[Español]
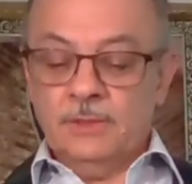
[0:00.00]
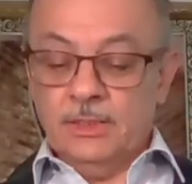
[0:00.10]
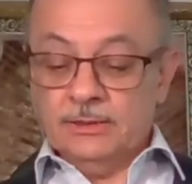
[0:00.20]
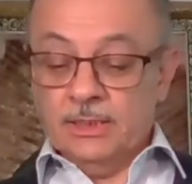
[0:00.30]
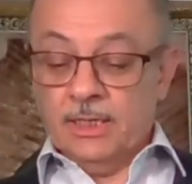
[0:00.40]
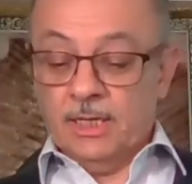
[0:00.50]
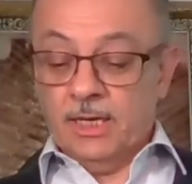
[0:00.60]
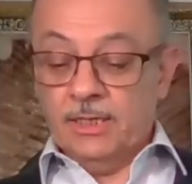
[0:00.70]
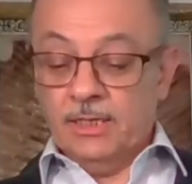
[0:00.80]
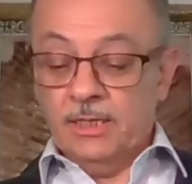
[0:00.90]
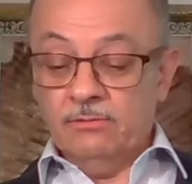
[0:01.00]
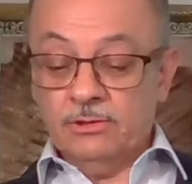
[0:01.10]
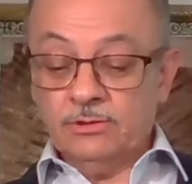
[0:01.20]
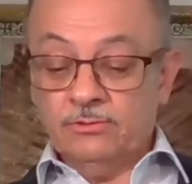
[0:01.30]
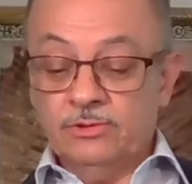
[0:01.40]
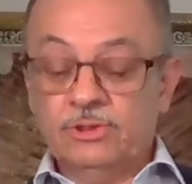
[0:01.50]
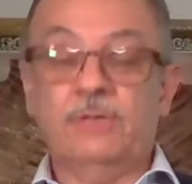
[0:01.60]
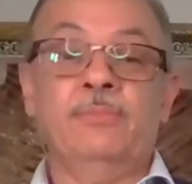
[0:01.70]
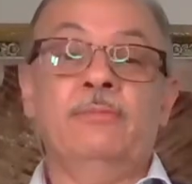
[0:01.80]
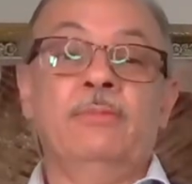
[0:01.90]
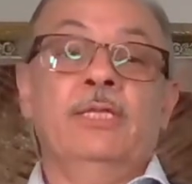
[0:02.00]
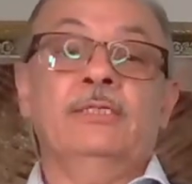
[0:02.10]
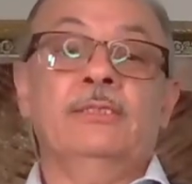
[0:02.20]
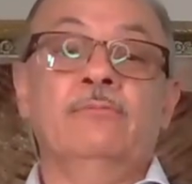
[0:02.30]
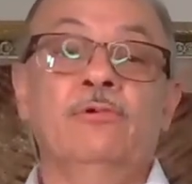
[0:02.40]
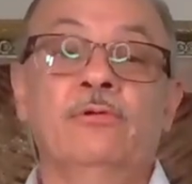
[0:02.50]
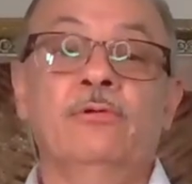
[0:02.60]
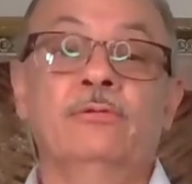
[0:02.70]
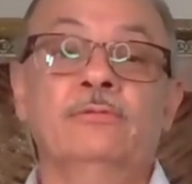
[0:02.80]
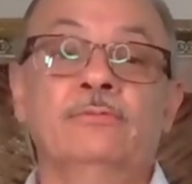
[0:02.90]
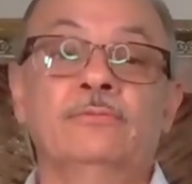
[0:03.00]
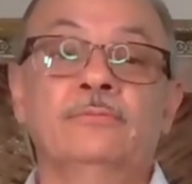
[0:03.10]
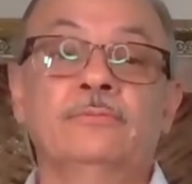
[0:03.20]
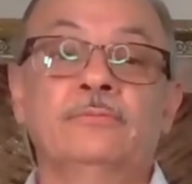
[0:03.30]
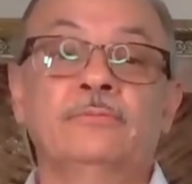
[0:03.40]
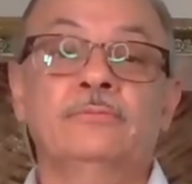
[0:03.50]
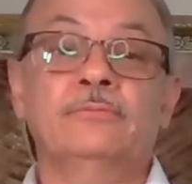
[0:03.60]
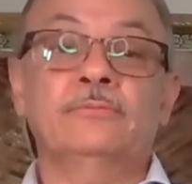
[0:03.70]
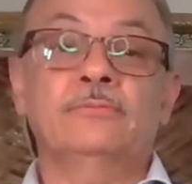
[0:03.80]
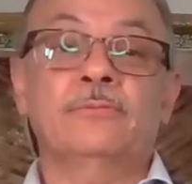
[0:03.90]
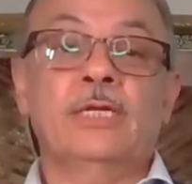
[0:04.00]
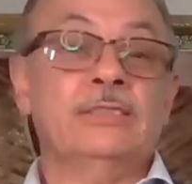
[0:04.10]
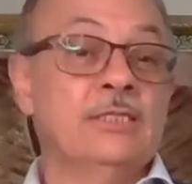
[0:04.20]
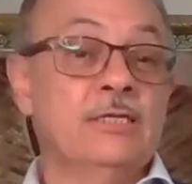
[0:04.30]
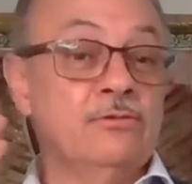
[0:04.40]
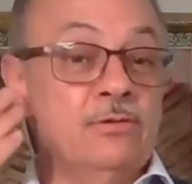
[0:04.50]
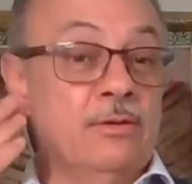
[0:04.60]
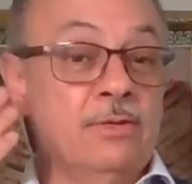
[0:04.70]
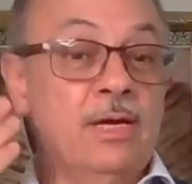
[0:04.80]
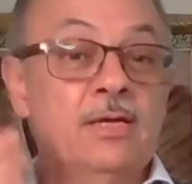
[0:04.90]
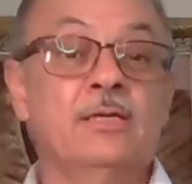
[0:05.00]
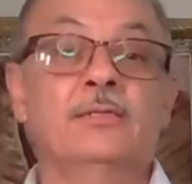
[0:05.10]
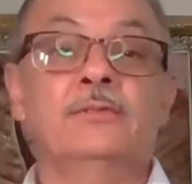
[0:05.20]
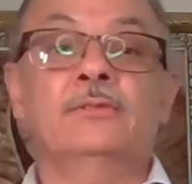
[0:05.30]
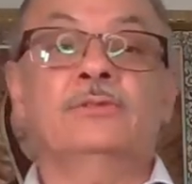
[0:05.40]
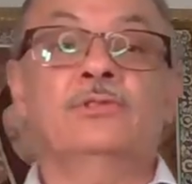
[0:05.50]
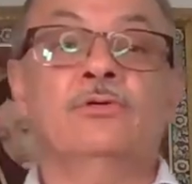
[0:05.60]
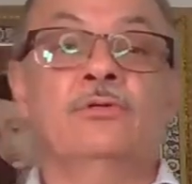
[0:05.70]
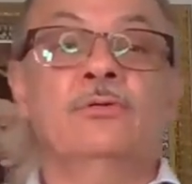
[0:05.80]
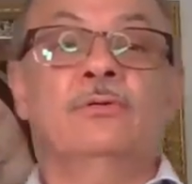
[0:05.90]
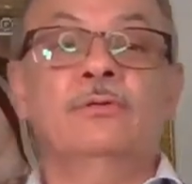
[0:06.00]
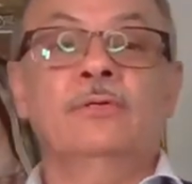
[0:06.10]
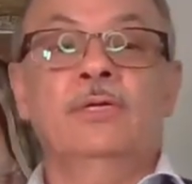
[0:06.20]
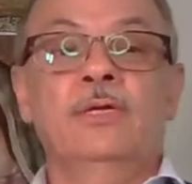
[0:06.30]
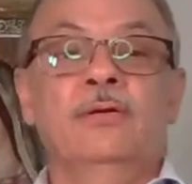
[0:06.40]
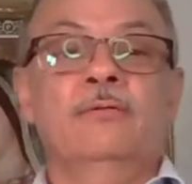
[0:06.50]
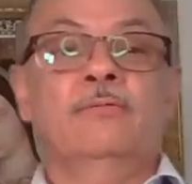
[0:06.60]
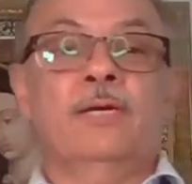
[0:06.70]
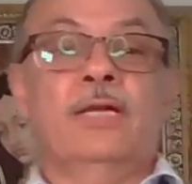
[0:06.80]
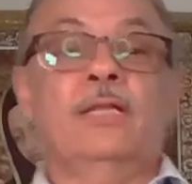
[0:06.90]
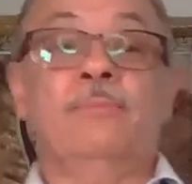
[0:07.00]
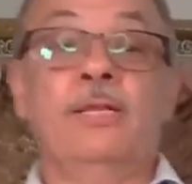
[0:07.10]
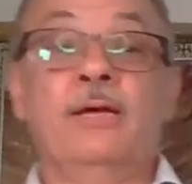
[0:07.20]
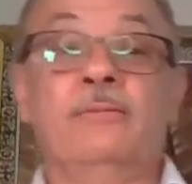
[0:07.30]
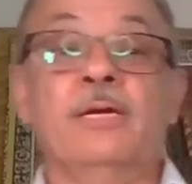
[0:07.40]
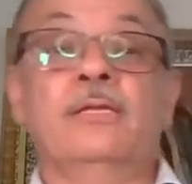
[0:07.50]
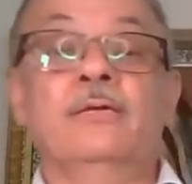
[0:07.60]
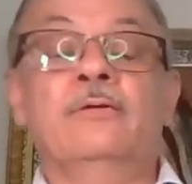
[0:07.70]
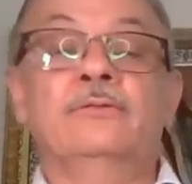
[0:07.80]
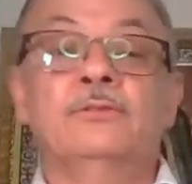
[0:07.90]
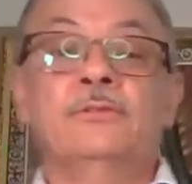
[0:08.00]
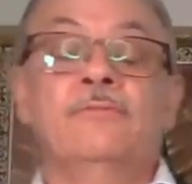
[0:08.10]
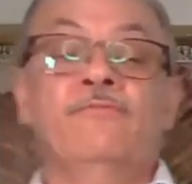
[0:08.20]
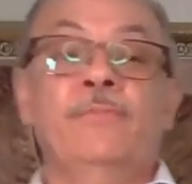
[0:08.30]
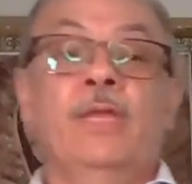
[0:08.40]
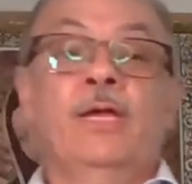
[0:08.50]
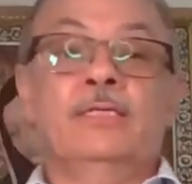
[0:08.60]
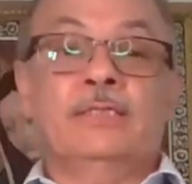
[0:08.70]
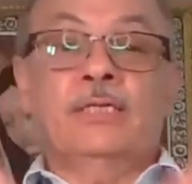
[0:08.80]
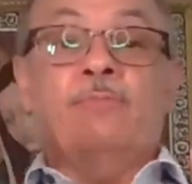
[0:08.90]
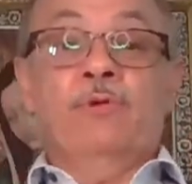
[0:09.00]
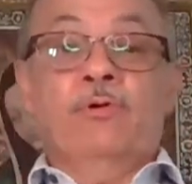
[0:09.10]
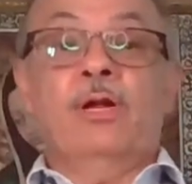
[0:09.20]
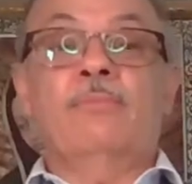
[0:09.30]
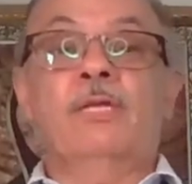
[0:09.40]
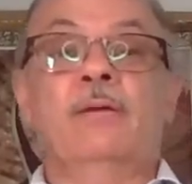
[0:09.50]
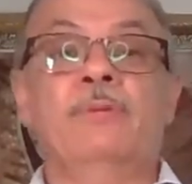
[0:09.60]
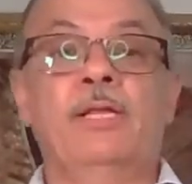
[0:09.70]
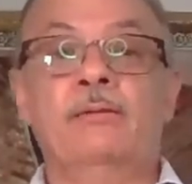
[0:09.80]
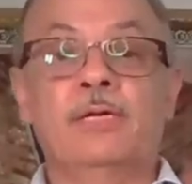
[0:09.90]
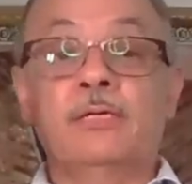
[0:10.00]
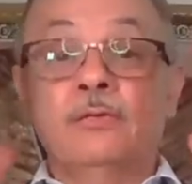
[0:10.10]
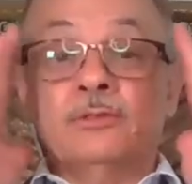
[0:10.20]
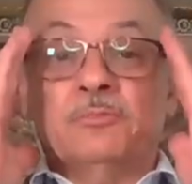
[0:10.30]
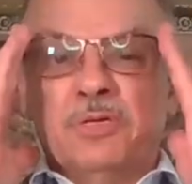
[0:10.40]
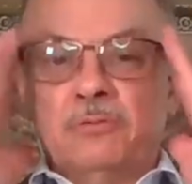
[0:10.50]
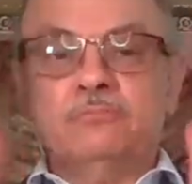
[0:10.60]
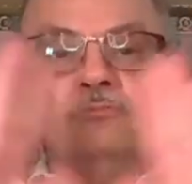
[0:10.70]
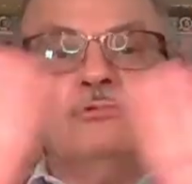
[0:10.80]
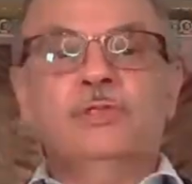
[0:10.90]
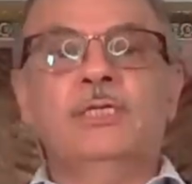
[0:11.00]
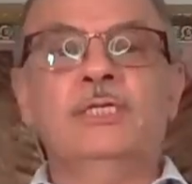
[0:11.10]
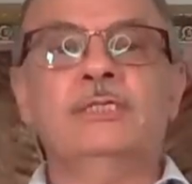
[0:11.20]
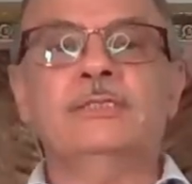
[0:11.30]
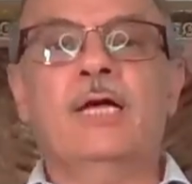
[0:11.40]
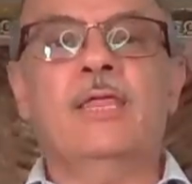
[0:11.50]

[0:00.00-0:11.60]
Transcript: Dicen que quien no escucha permanece mudo. ¿Está todavía sordo para la palabra de Dios? Se te proclama la palabra de Dios, pero no entiendes